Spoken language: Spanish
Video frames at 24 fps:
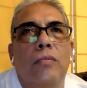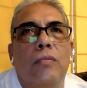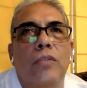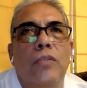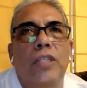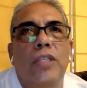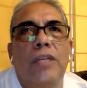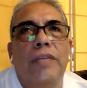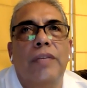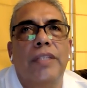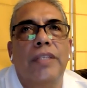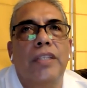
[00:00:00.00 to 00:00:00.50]

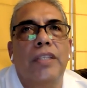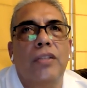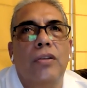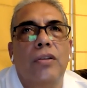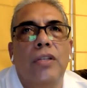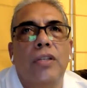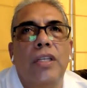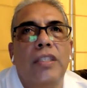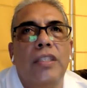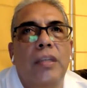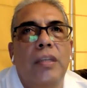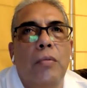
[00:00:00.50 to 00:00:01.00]
Muchas veces
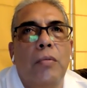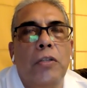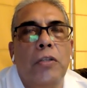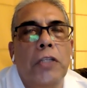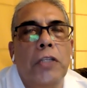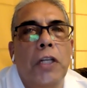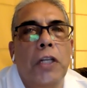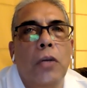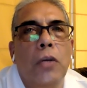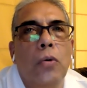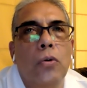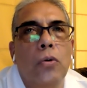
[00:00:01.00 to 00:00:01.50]
no
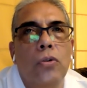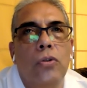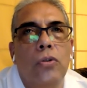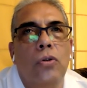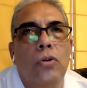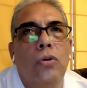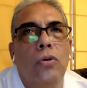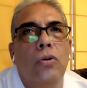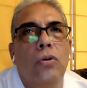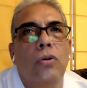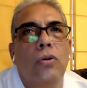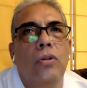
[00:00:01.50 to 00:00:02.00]
necesitamos el
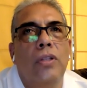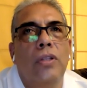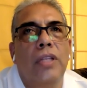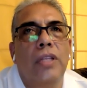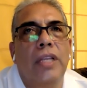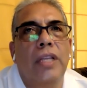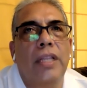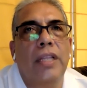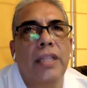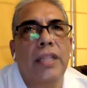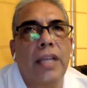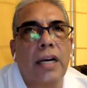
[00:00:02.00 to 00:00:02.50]
gusto,
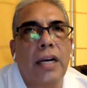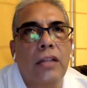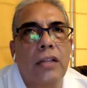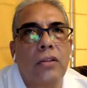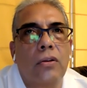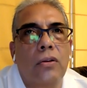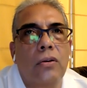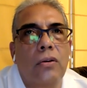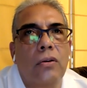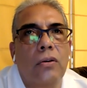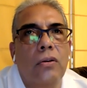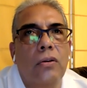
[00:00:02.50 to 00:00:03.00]
ni el
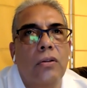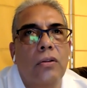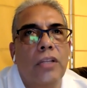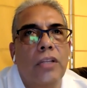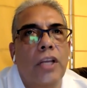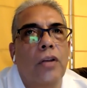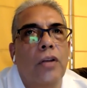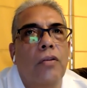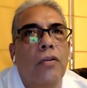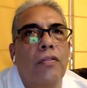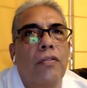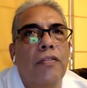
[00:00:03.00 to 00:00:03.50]
tacto,
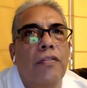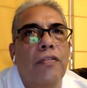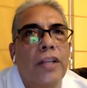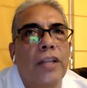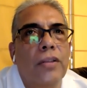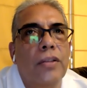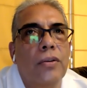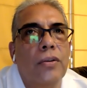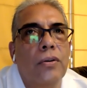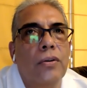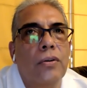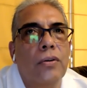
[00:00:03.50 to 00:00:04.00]
ni el
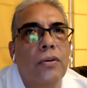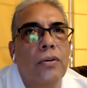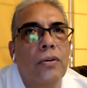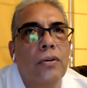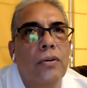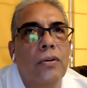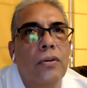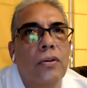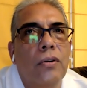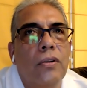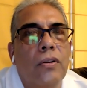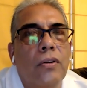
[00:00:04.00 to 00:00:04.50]
olfato,
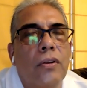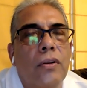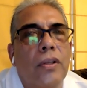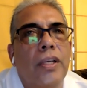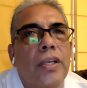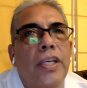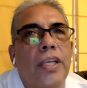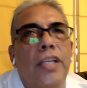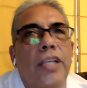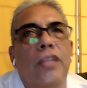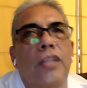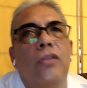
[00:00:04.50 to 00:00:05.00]

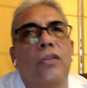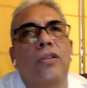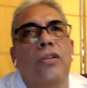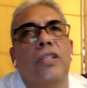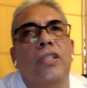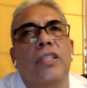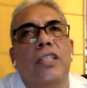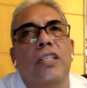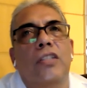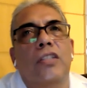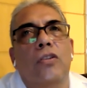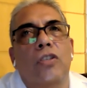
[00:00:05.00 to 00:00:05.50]
y
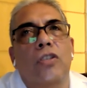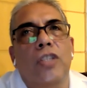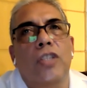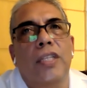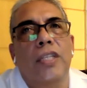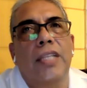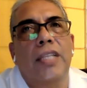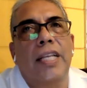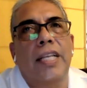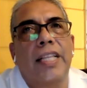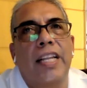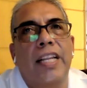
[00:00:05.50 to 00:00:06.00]
entonces es
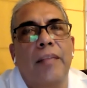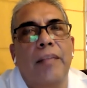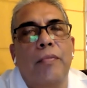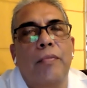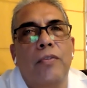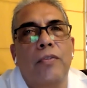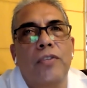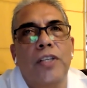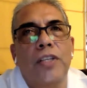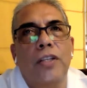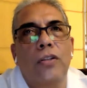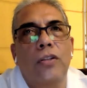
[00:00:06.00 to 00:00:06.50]

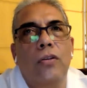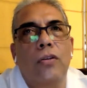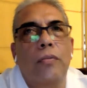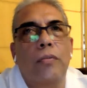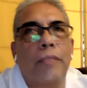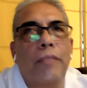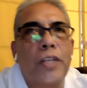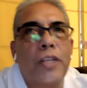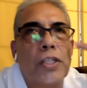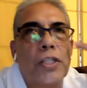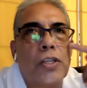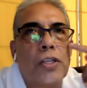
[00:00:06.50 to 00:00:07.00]

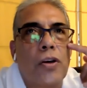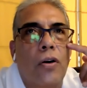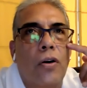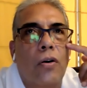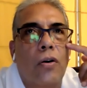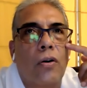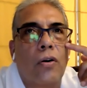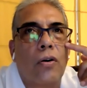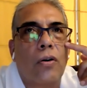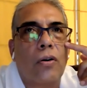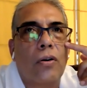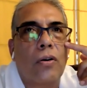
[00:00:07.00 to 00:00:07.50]
83%
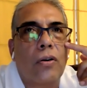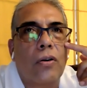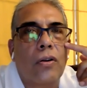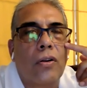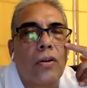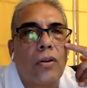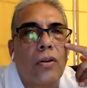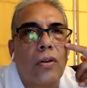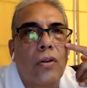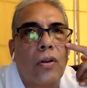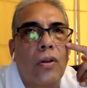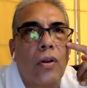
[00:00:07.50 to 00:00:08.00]
visión,
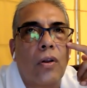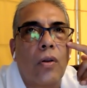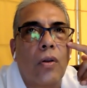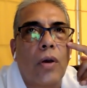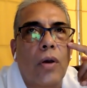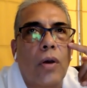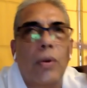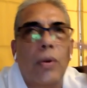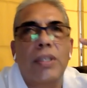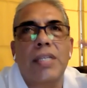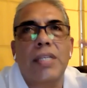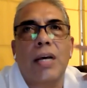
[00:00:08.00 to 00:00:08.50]

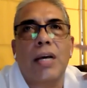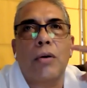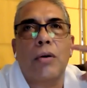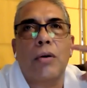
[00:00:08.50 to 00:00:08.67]
luego es